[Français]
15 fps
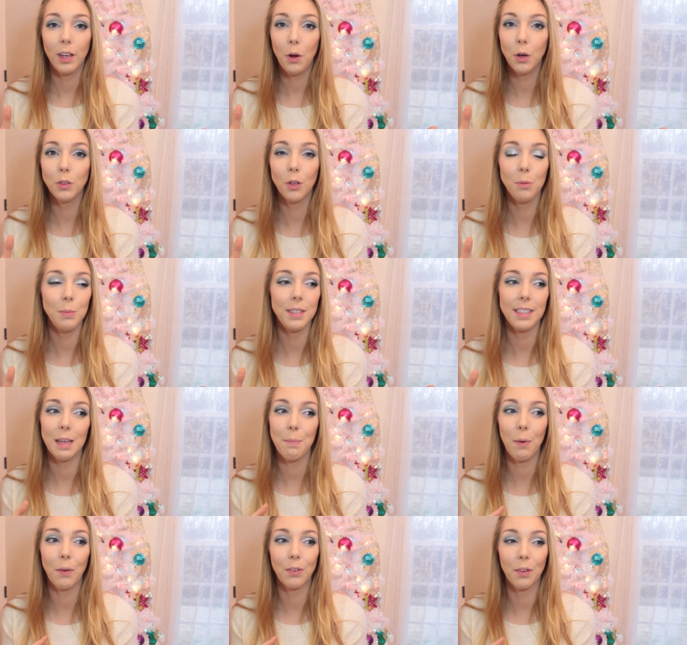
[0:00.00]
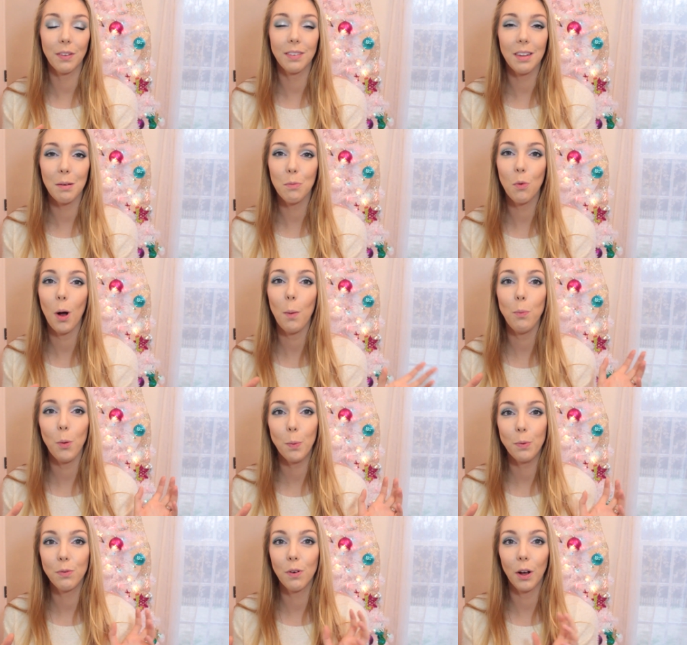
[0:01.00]
économisaient pendant des mois
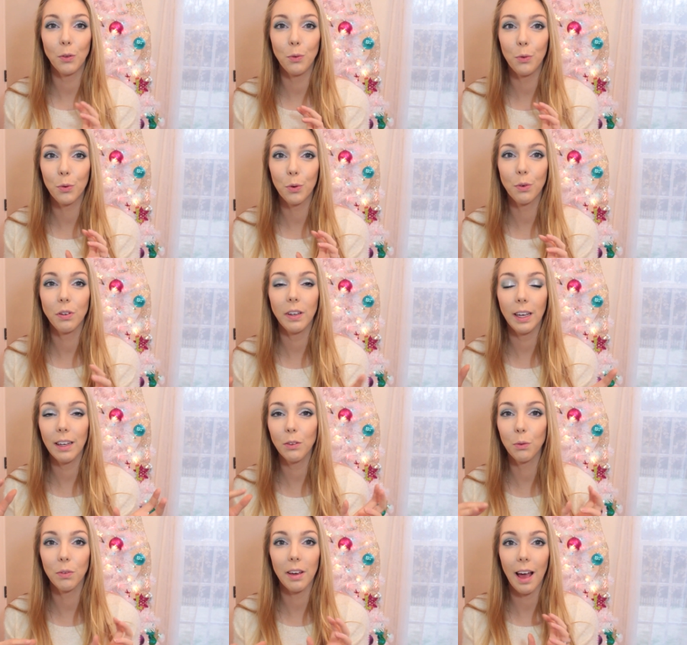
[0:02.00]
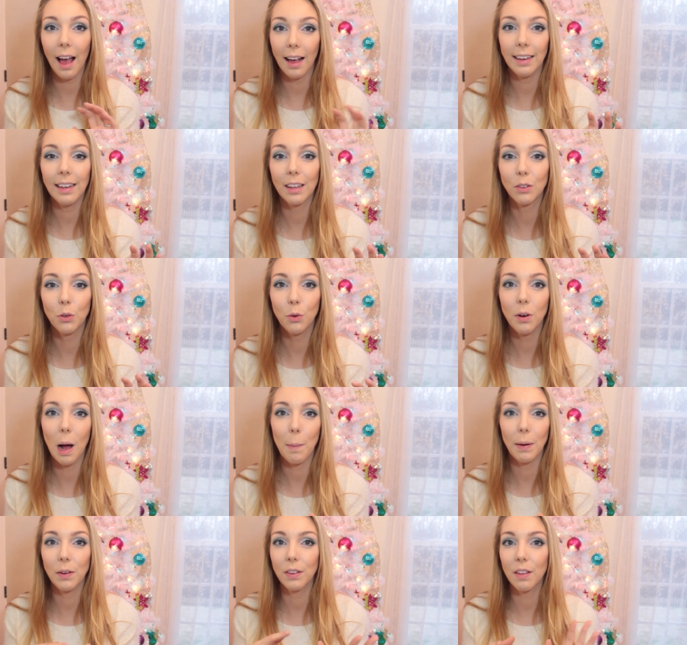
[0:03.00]
pour pouvoir nous offrir donc un cadeau.
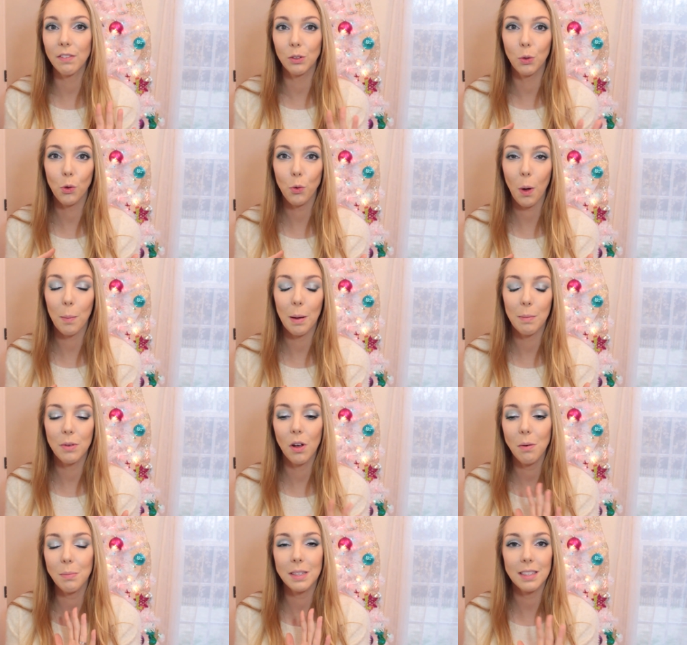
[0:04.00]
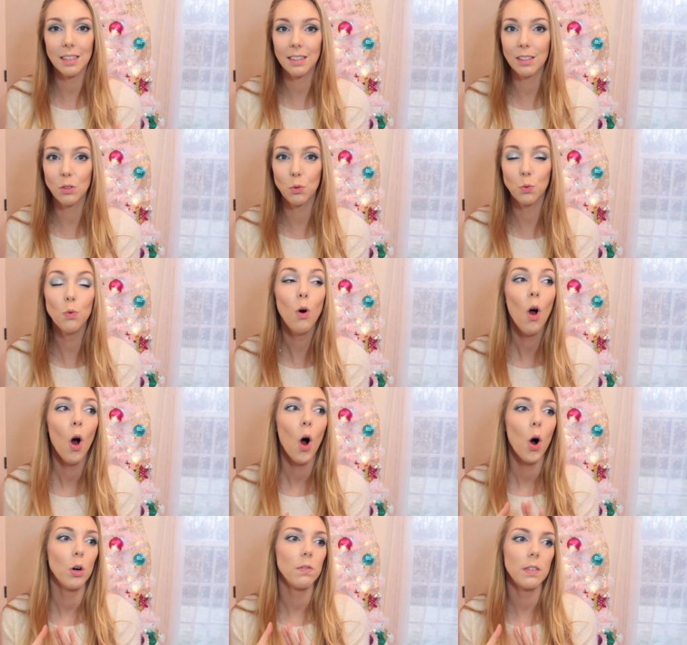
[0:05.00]
Après on avait deux trois babioles mais c'était tout
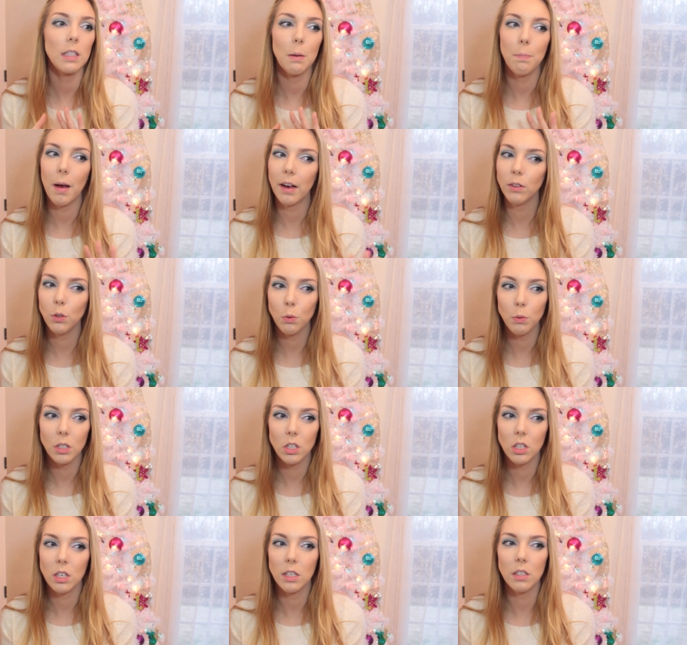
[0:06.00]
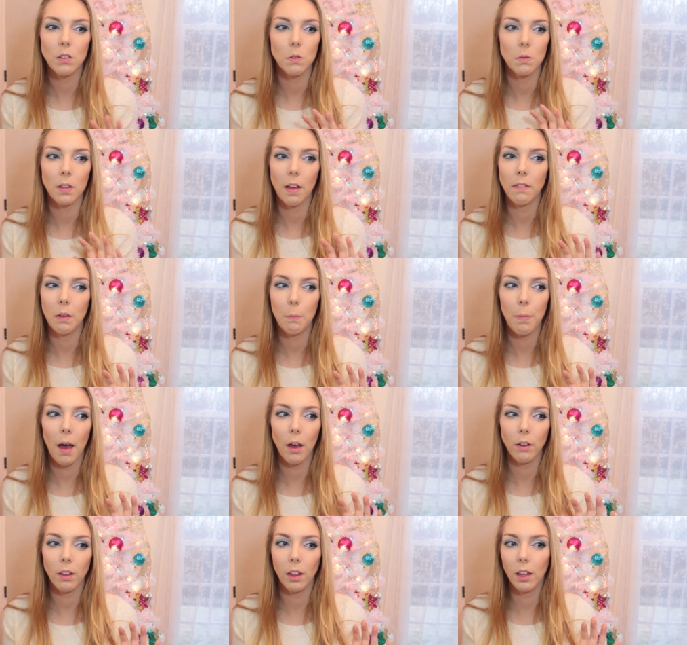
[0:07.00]
on faisait pas de wishlist, on n'avait
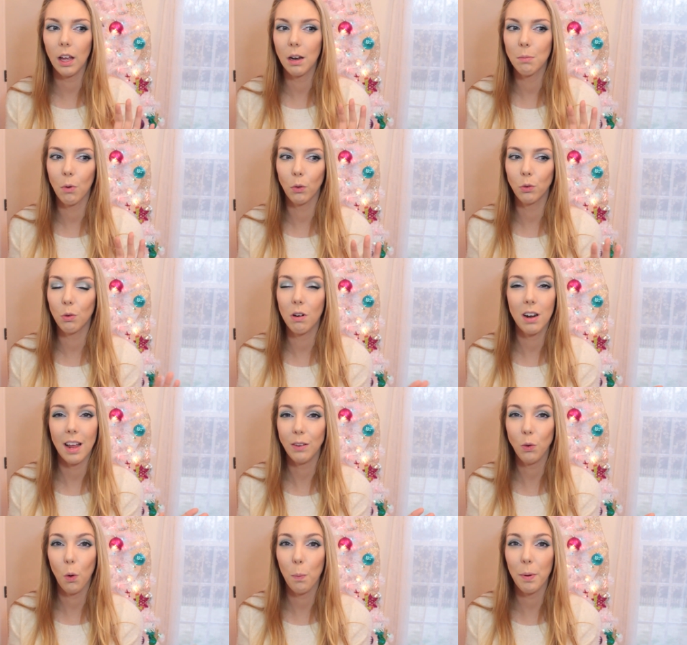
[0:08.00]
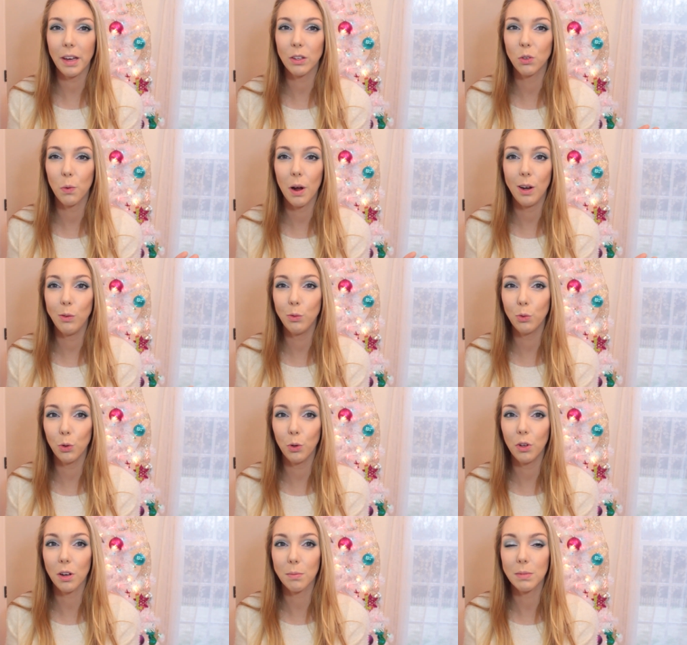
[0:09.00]
pas réellement de lettres au Père Noël ou
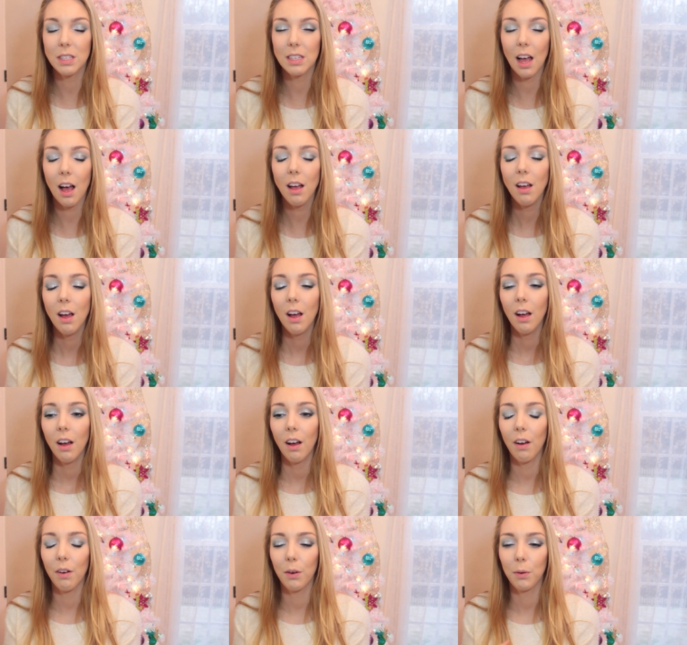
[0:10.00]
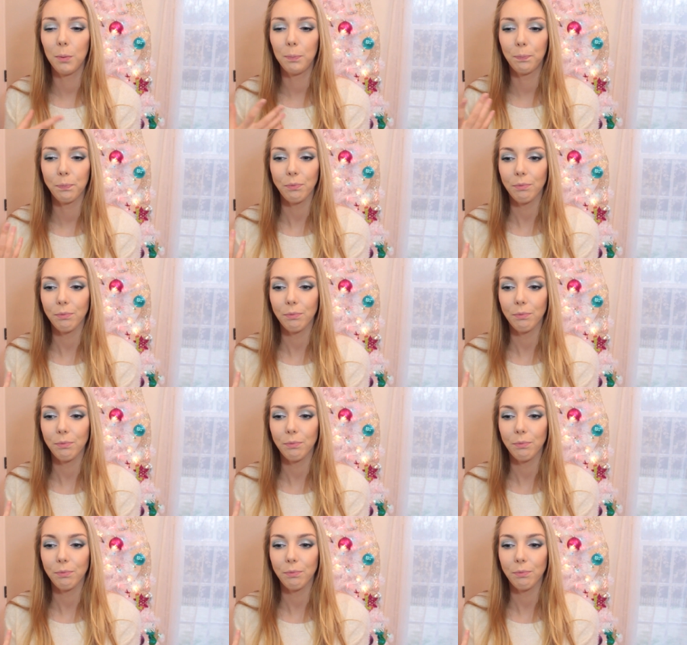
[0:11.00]
trucs comme ça. Euh,